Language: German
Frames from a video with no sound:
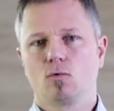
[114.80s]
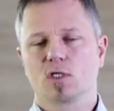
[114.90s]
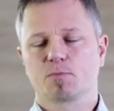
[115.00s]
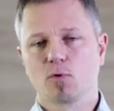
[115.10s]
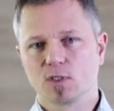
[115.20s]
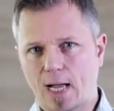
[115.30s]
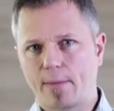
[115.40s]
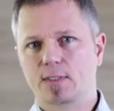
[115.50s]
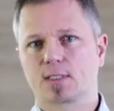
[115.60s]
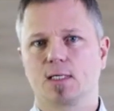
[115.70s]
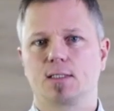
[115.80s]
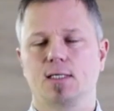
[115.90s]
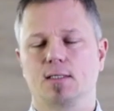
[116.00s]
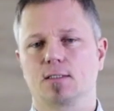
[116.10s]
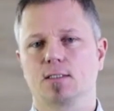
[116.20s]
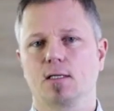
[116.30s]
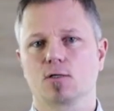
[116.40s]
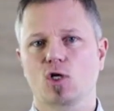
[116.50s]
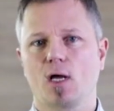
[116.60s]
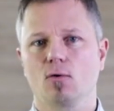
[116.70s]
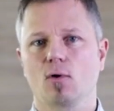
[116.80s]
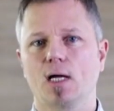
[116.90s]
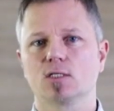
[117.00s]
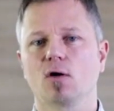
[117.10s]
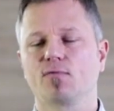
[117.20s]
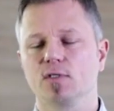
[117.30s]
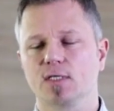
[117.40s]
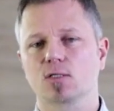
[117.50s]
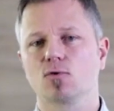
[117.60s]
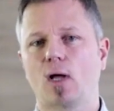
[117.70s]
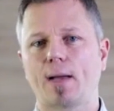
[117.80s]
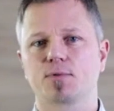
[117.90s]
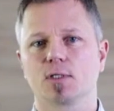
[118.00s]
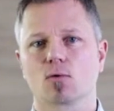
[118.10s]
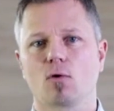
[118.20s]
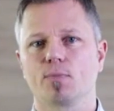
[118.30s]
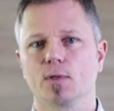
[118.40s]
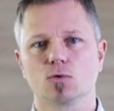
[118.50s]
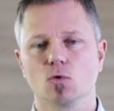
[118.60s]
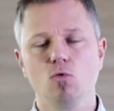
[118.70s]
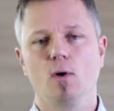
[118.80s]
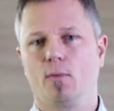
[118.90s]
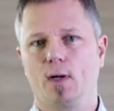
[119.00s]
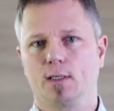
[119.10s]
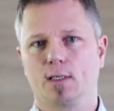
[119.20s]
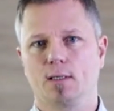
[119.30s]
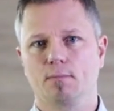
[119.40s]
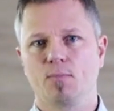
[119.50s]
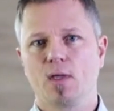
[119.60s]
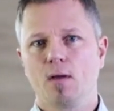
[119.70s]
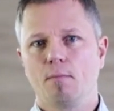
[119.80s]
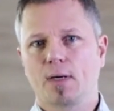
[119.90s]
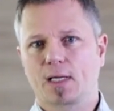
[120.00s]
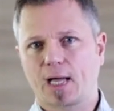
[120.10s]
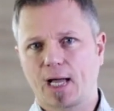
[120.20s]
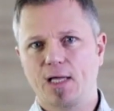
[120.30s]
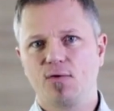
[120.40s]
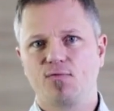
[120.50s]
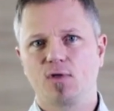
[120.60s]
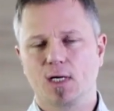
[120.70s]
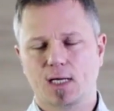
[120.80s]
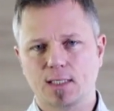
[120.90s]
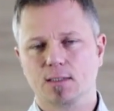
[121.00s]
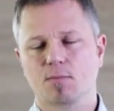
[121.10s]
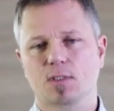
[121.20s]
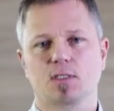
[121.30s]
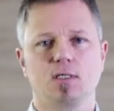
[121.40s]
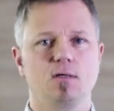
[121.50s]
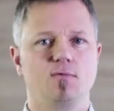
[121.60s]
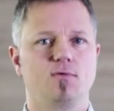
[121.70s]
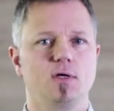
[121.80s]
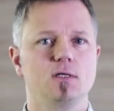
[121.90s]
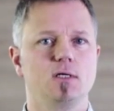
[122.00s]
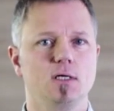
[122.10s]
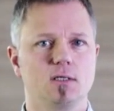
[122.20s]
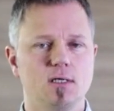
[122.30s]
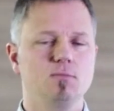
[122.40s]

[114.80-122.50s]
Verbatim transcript: Und das Bundesarbeitsgericht sagt in seiner Entscheidung, also auf die sexuelle Absicht kommt es überhaupt gar nicht an. Man greift hier ganz massiv in die